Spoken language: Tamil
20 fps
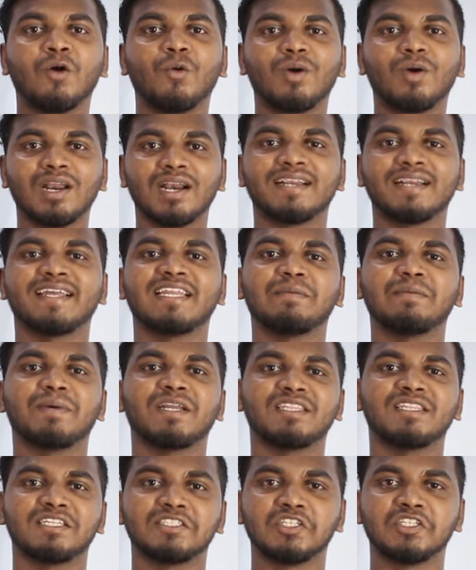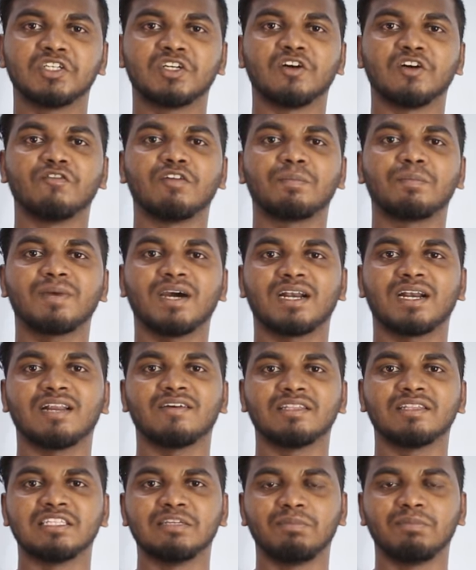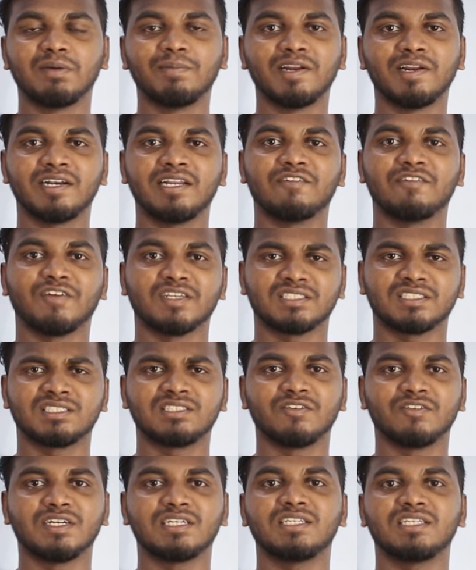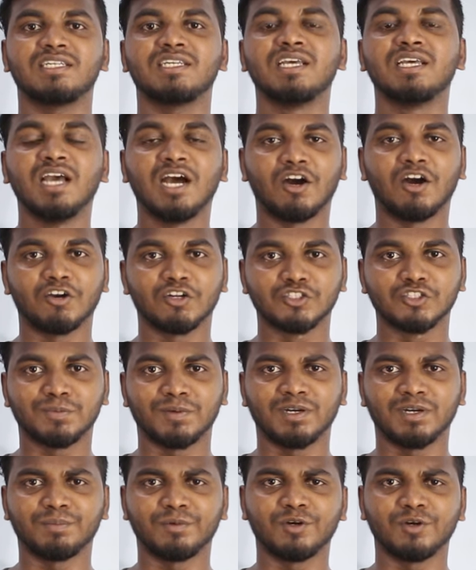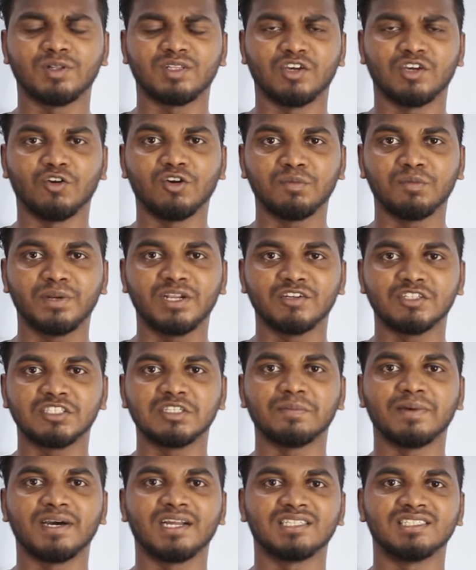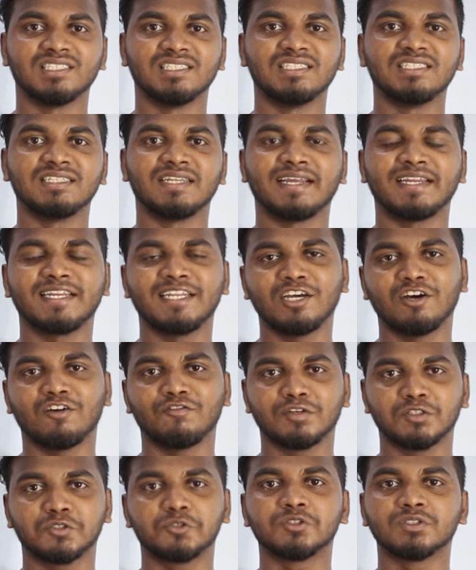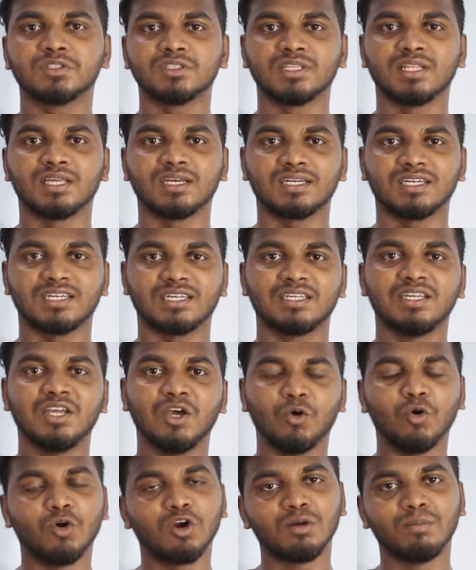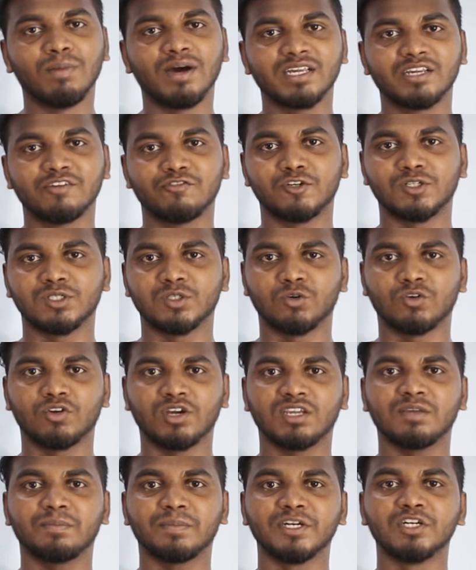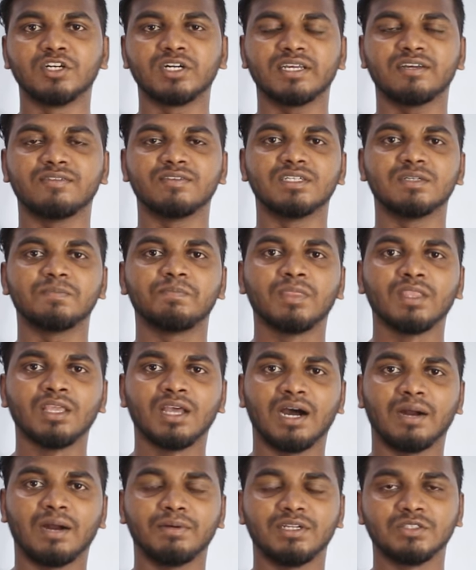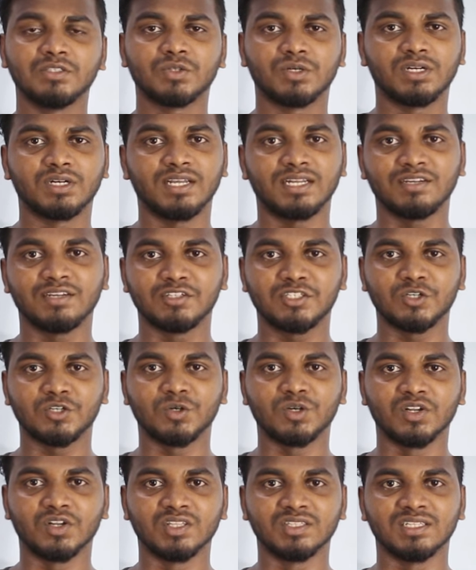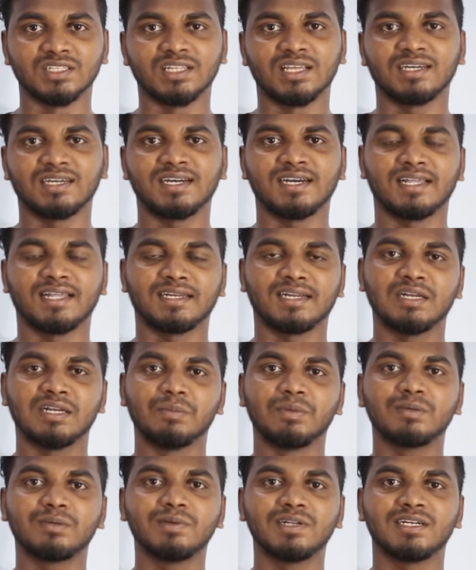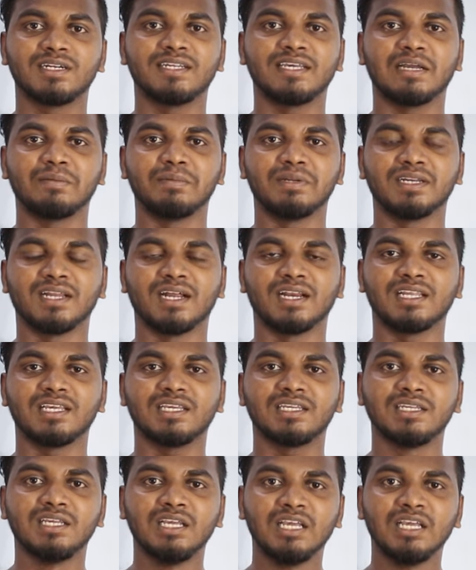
உங்களை நிறைய பேர் தெரிஞ்சிருக்கும் ஃப்ளிப்கார்ட்டில் வந்து பிக் பேன் டே ஃபஸ்ட் வாட்டி அனௌன்ஸ் பண்ணப்போ அது எவ்வளோ பெரிய விஷயமா இருந்தது நிறைய ஆஃபர் கொடுத்துருந்தாங்க ஒரு ரூபாய்க்கு ஃபோன் ஒரு ரூபாய்க்கு பென் ட்ரைவ் அப்படின்னு சொல்லிட்டு நிறைய விஷயம் கொண்டு வந்திருந்தாங்க அதனால் பிக் பேன் டே அப்படின்னாலே